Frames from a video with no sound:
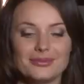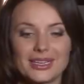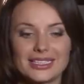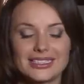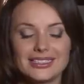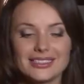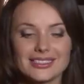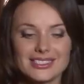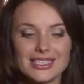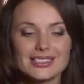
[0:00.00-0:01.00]

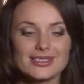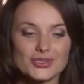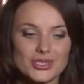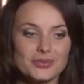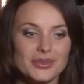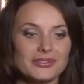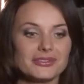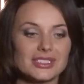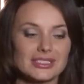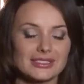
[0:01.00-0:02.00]
Багира сейчас уже
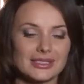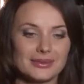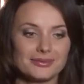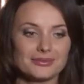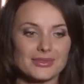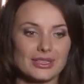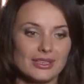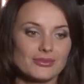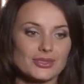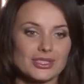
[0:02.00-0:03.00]
привыкла.
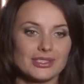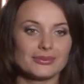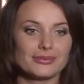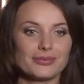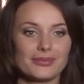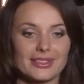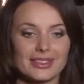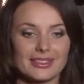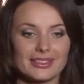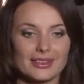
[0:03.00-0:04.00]
Она уже
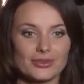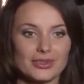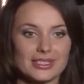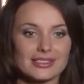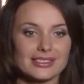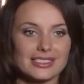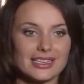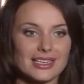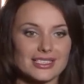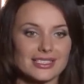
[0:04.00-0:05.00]
такой
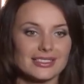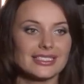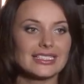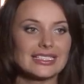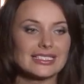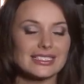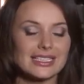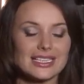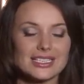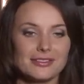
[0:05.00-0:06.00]
стража,
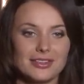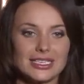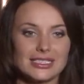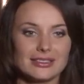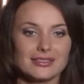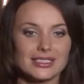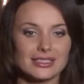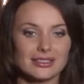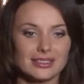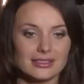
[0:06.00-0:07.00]
стража Федина
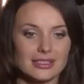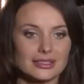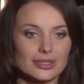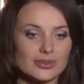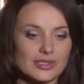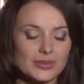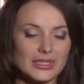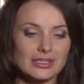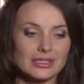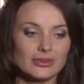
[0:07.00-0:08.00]
всегда, когда он
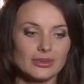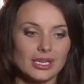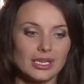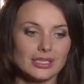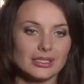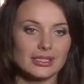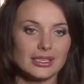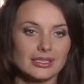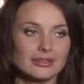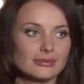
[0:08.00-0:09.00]
спит или гуляет, она